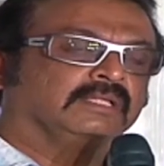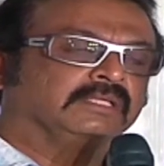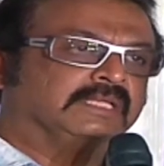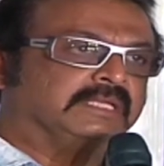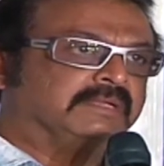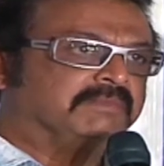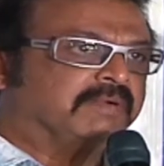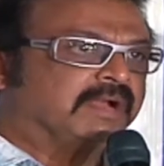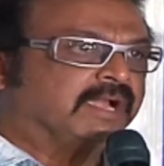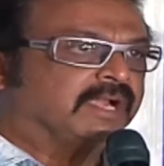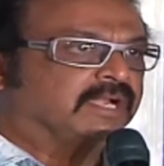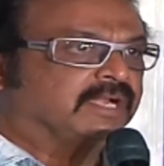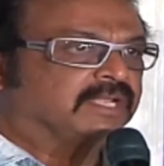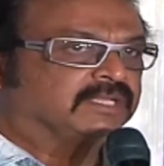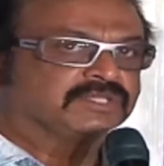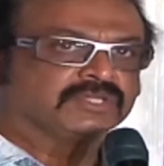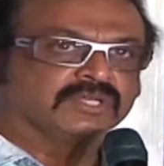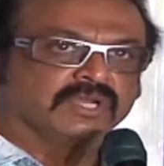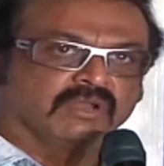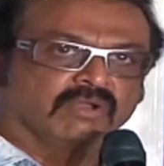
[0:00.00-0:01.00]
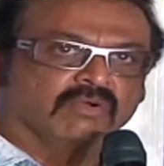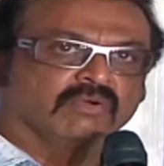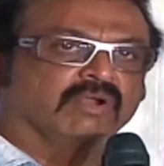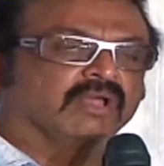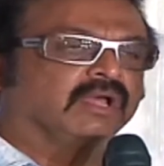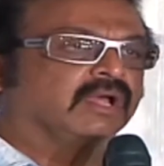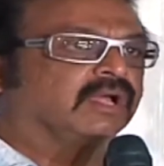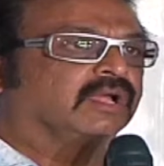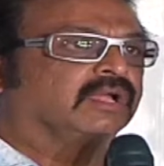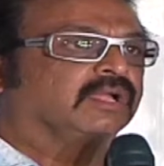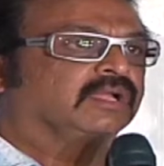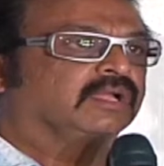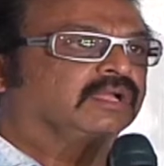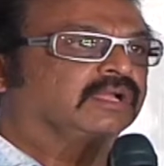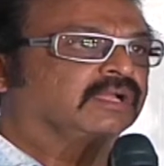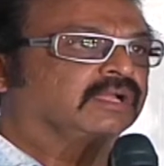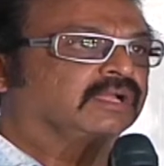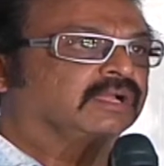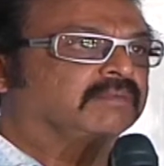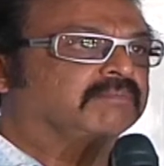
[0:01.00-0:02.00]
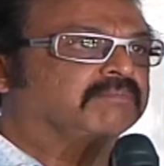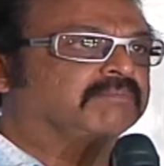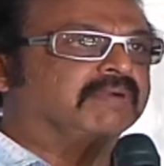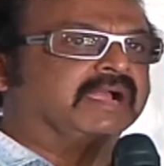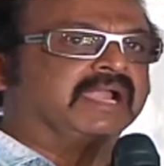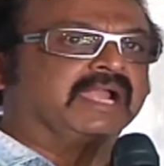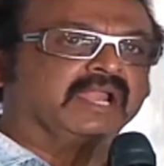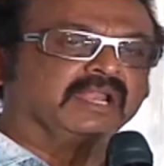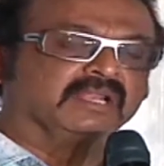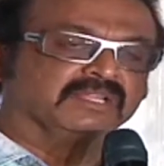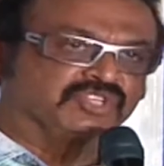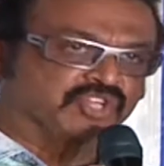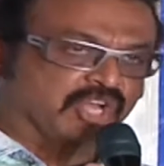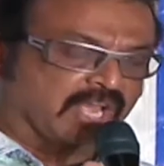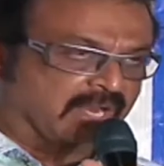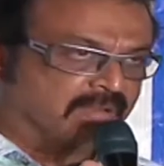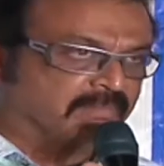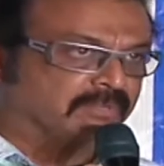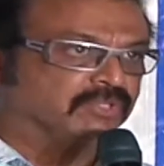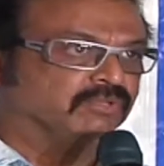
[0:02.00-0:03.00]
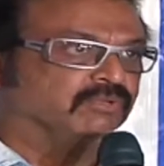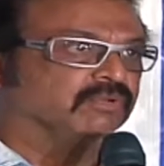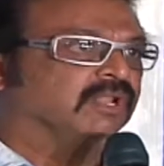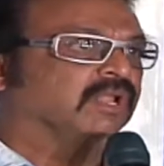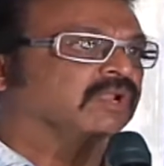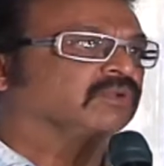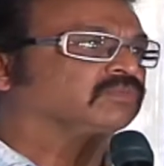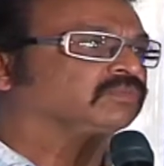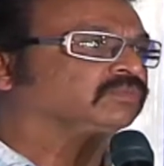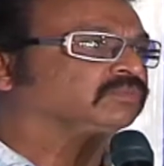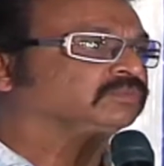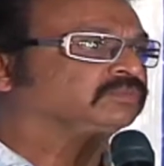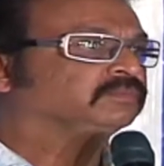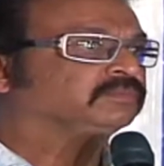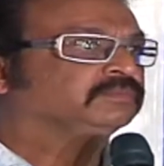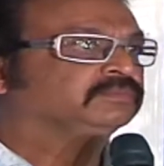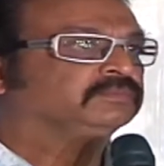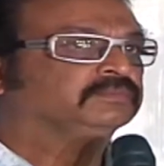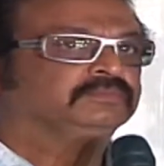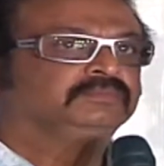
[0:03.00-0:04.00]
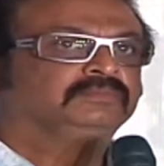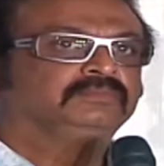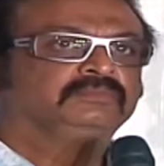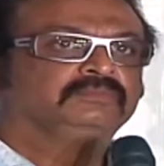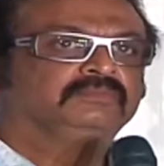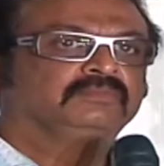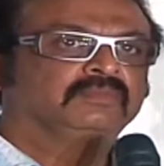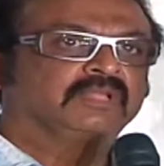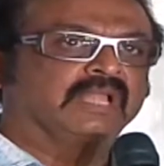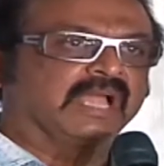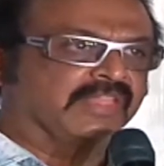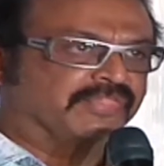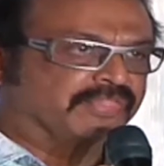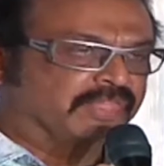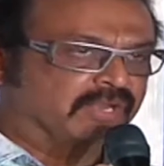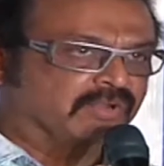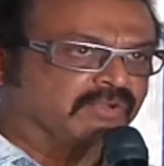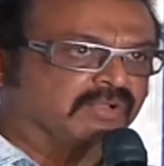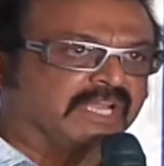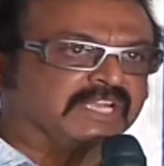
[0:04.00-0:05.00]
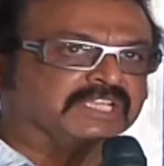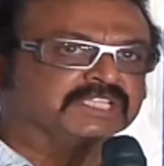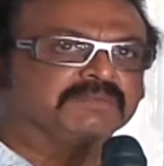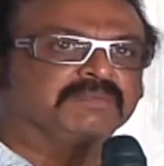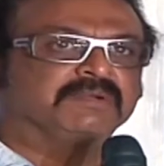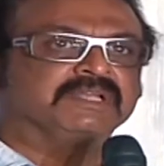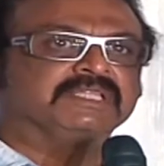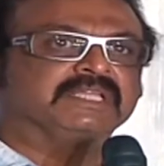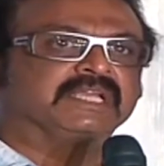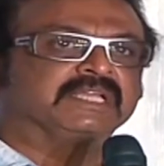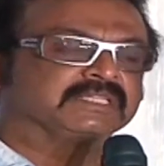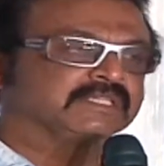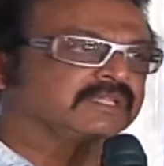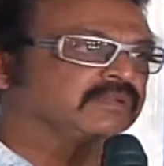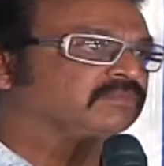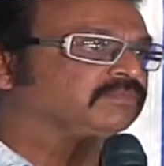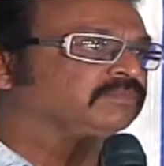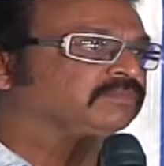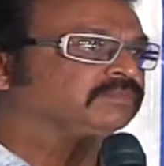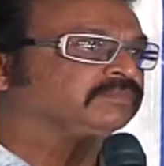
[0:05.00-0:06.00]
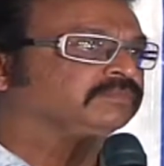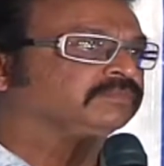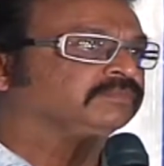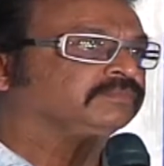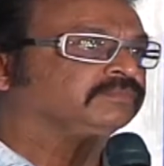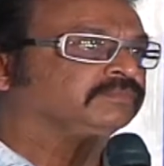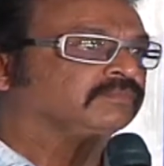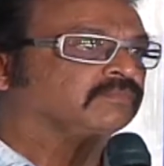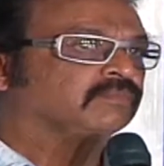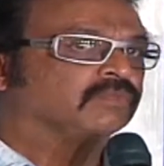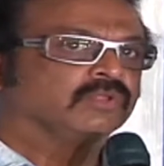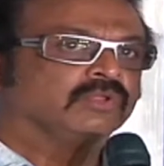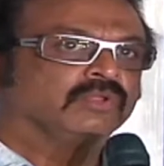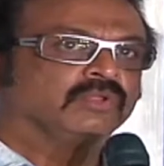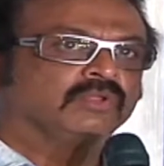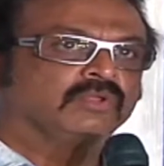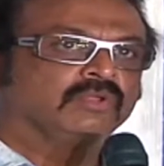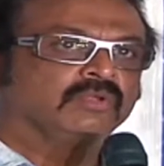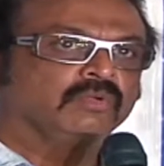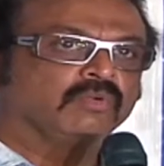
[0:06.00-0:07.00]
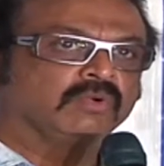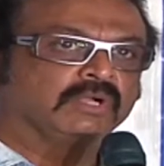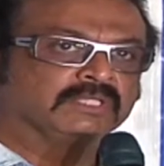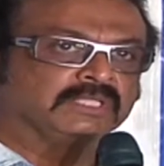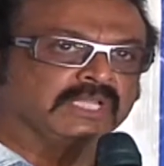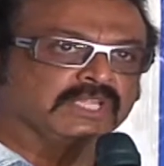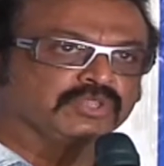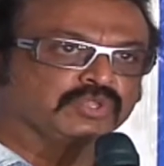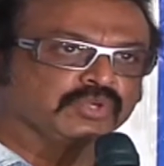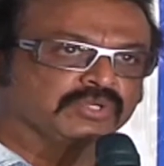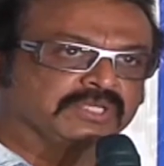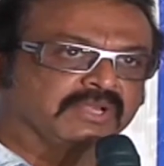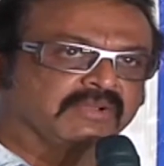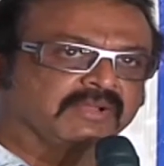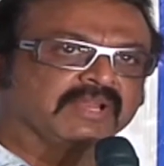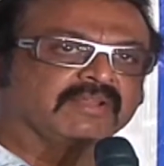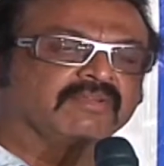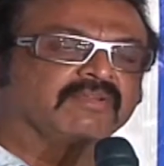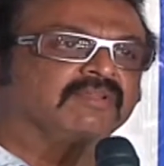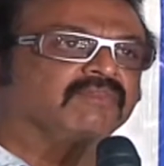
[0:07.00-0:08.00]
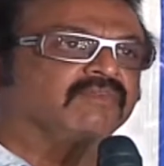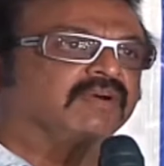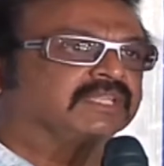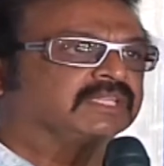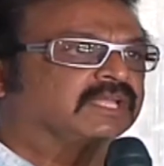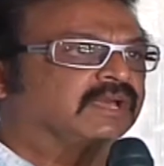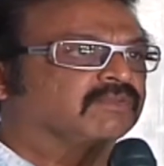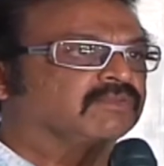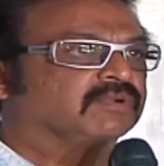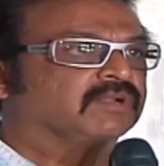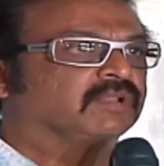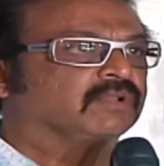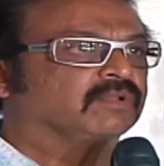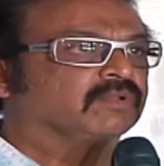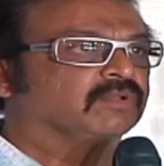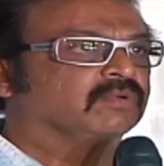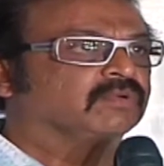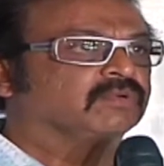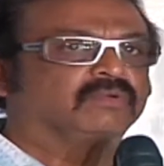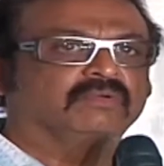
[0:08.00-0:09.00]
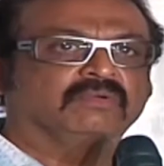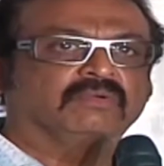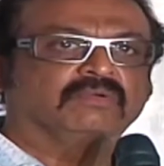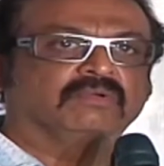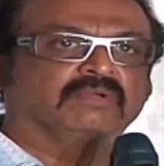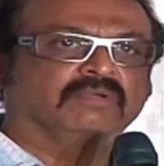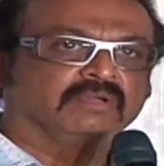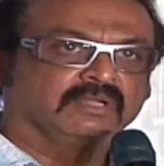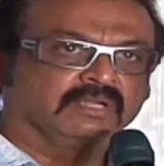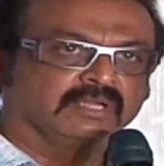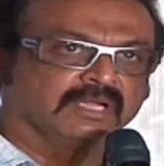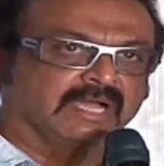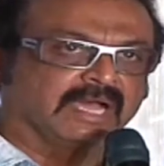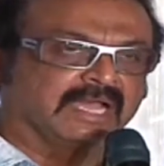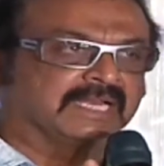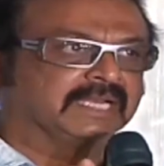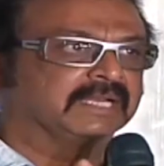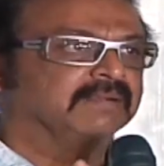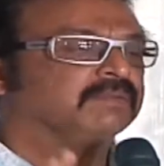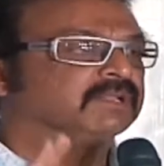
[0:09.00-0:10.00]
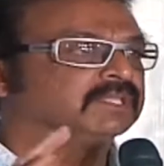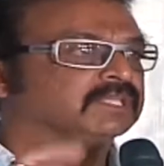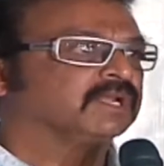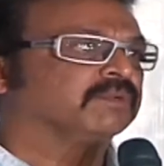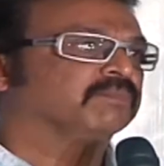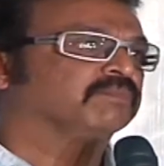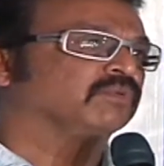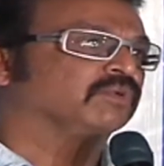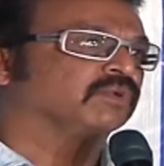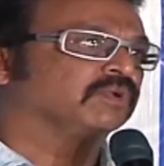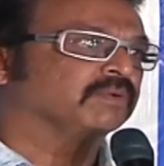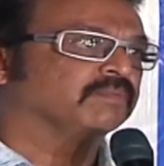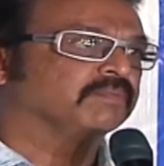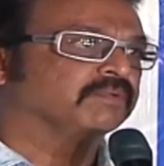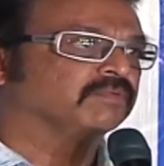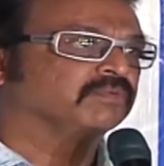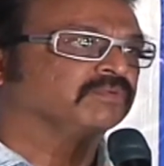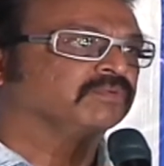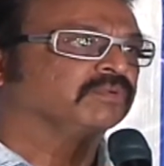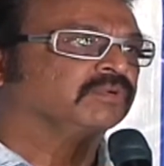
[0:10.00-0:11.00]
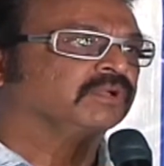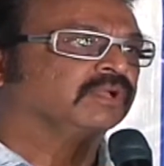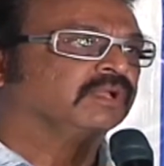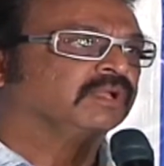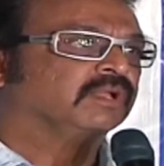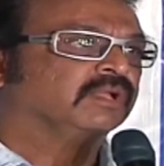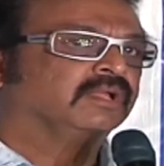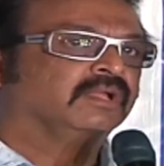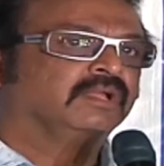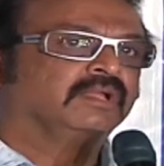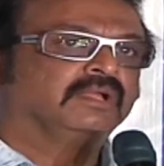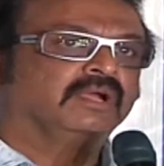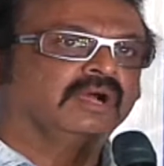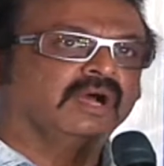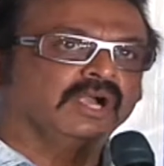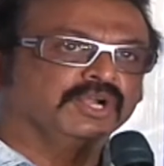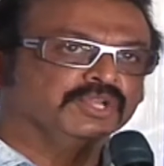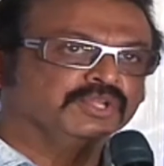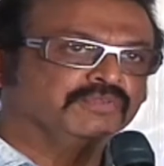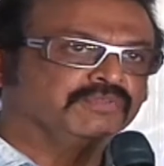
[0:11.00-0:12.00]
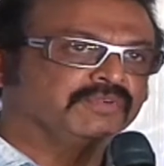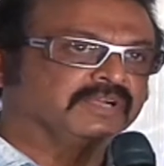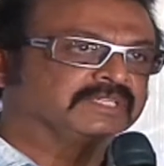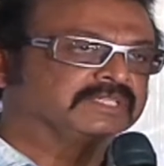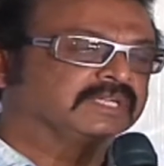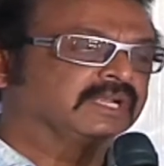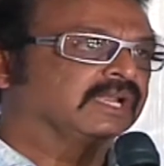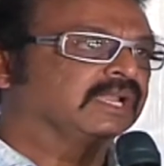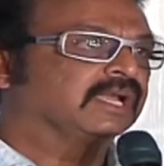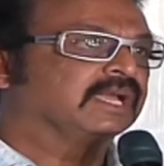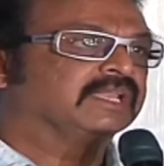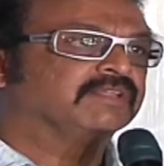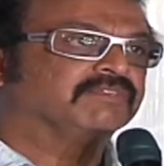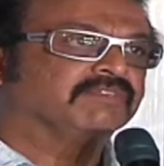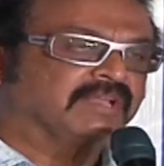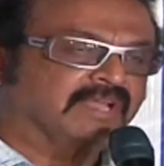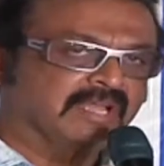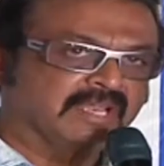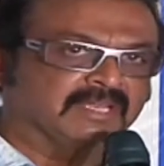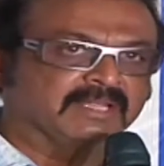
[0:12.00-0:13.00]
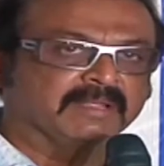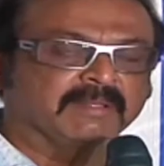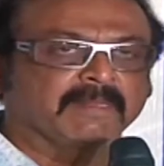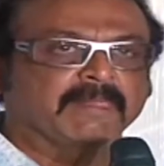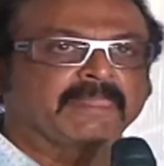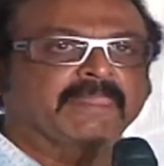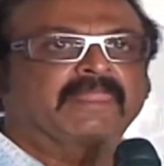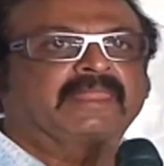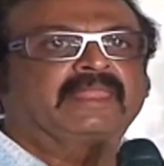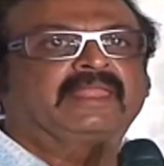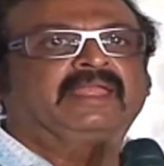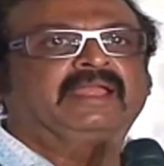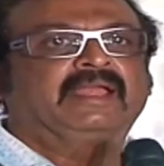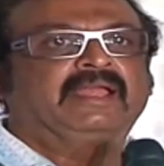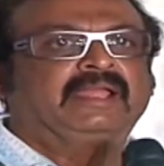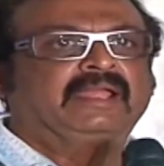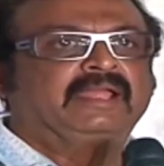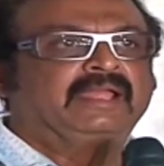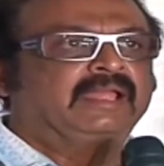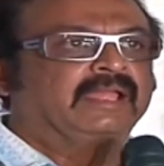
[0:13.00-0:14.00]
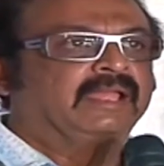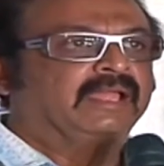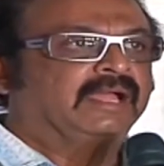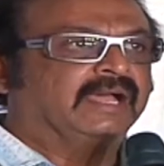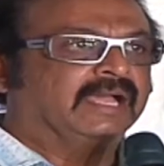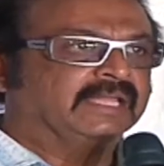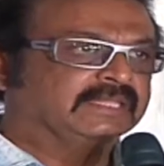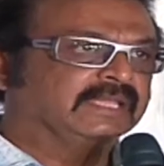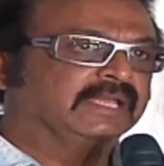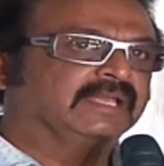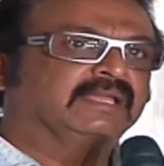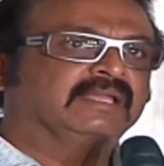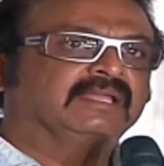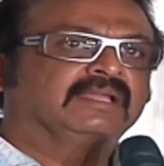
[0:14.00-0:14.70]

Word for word: సినిమా ఇండస్ట్రీలో కూడా మహిళలు చాలామంది ఉన్నారు అందరం కలిసి పనిచేస్తాం ఒక సంతోషకరమైన వాతావరణంలో కార్యక్రమాలు జరుపుకుంటాం మేము ఆడియో ఫంక్షన్లు కానీ ఇవి కానీ అయితే